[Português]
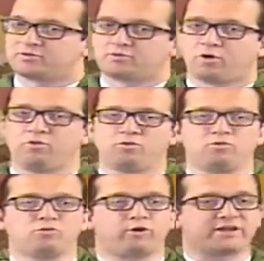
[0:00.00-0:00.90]
com
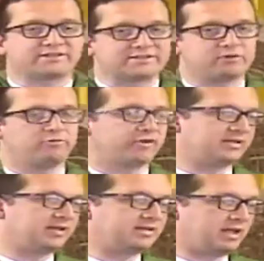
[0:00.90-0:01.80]
um coração
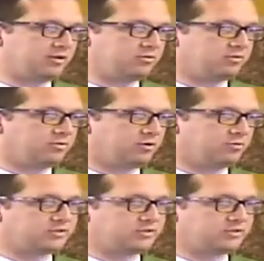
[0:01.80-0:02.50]
verdadeiro, ou